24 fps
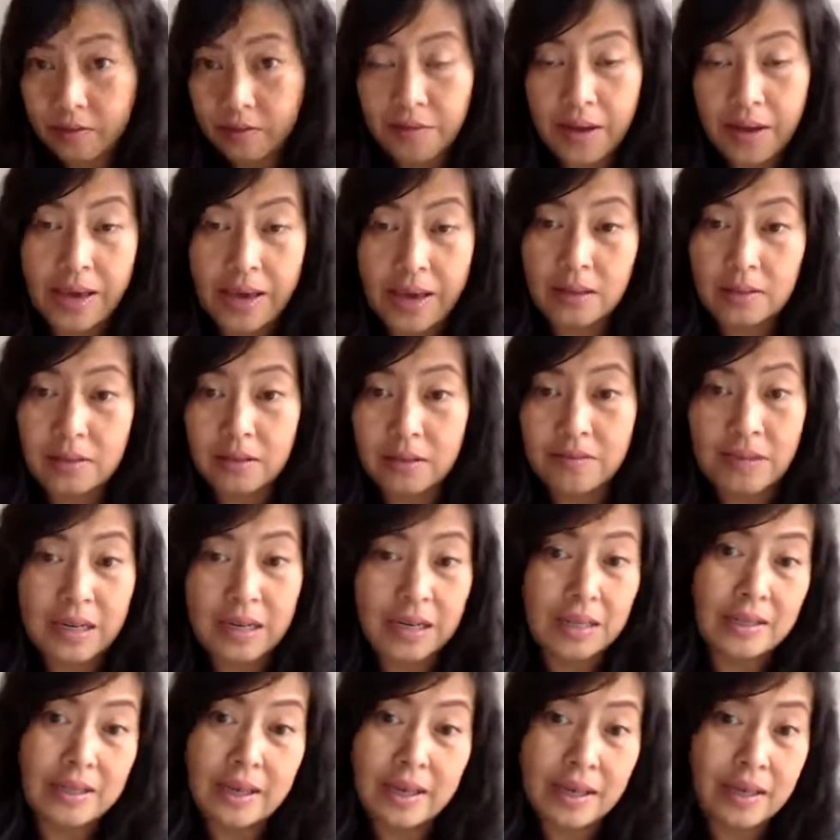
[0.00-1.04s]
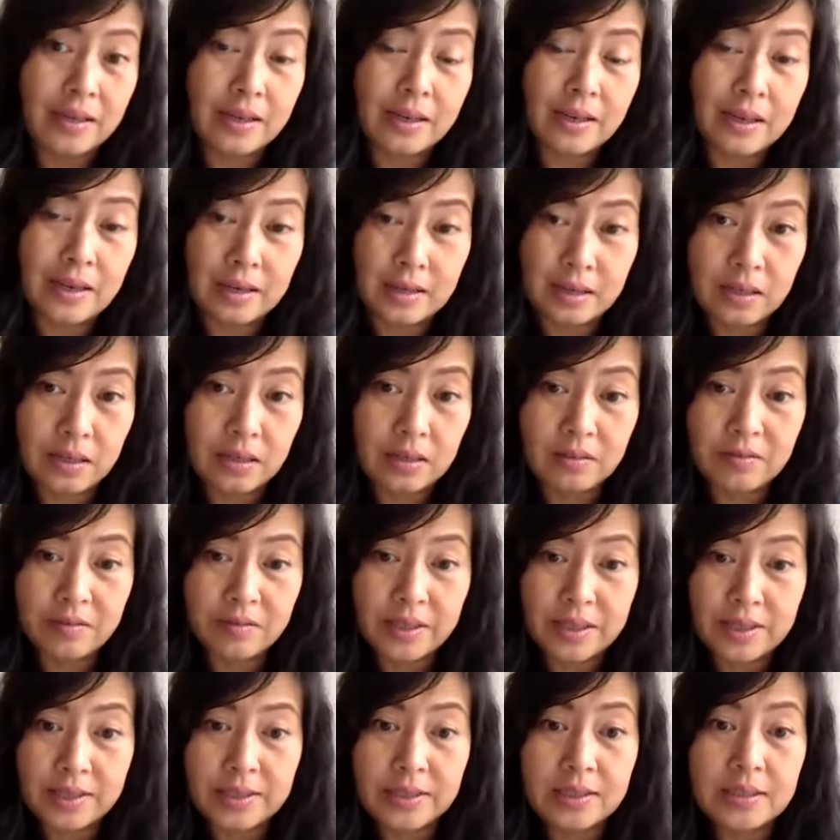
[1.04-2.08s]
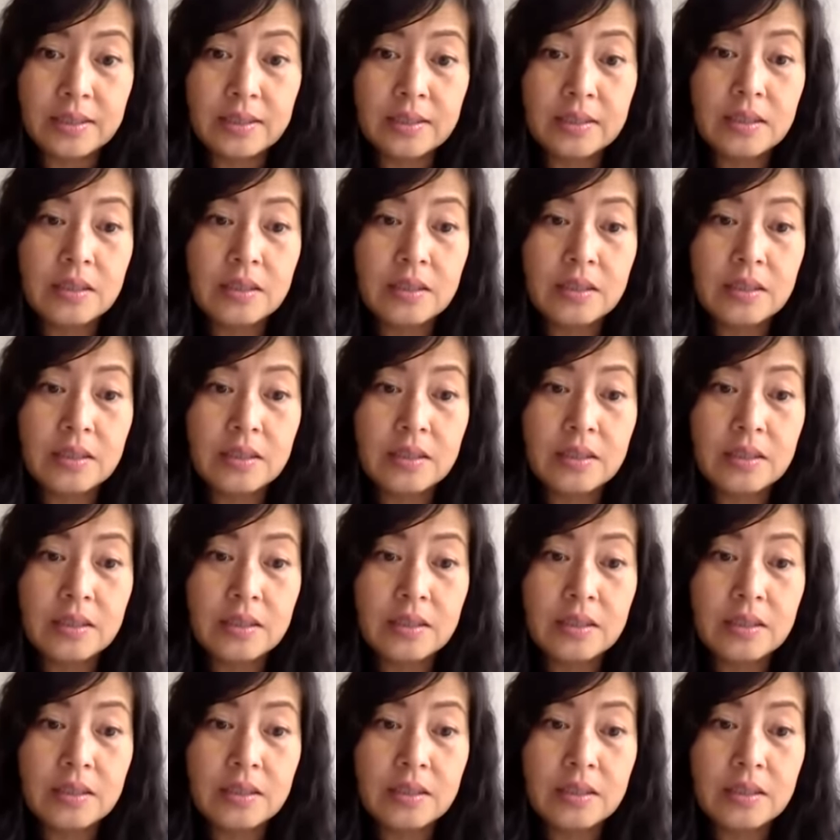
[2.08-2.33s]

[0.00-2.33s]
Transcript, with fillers: phạt để răng đe hay là cần phải